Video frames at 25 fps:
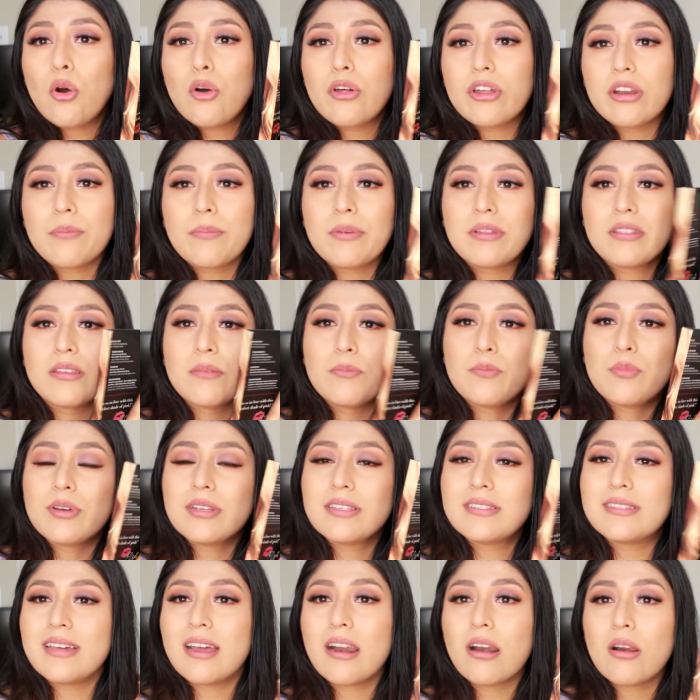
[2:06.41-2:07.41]
o de repente
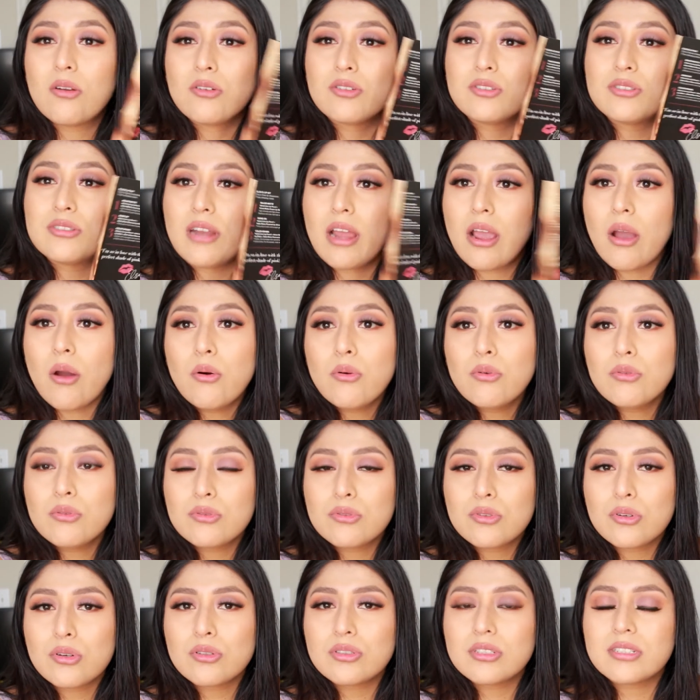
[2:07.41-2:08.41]
pueden ser los tres
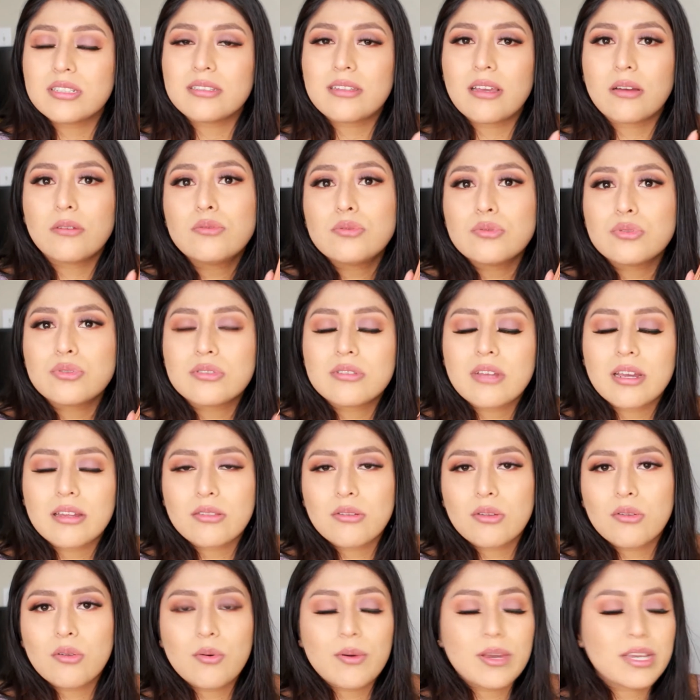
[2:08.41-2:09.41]
juntos si te gusta y
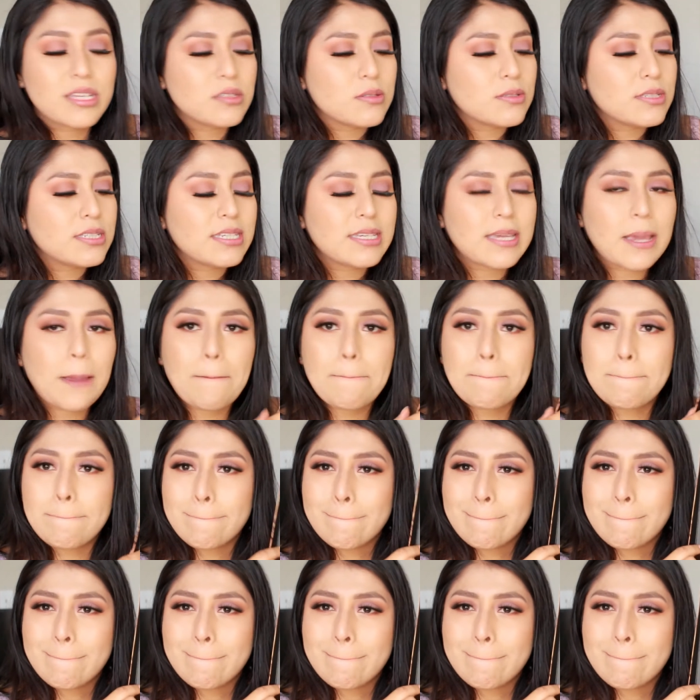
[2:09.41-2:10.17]
todo eso, así que...